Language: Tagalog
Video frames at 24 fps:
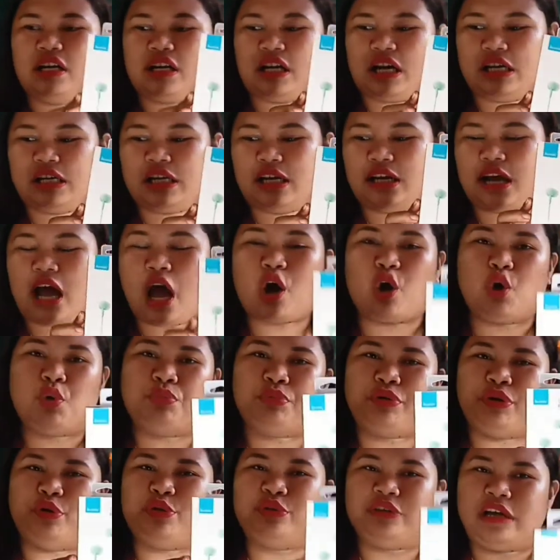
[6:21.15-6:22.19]
kanang
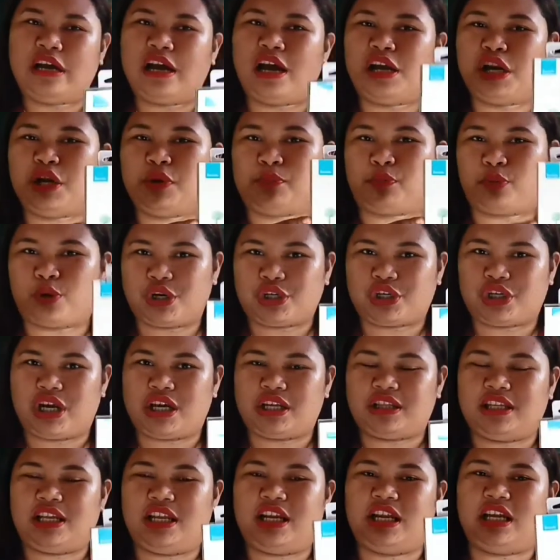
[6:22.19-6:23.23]
ako mo unang aning
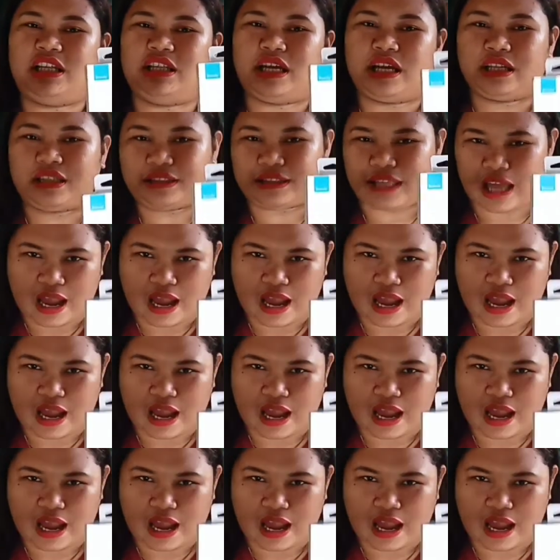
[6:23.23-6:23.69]
purchase nila that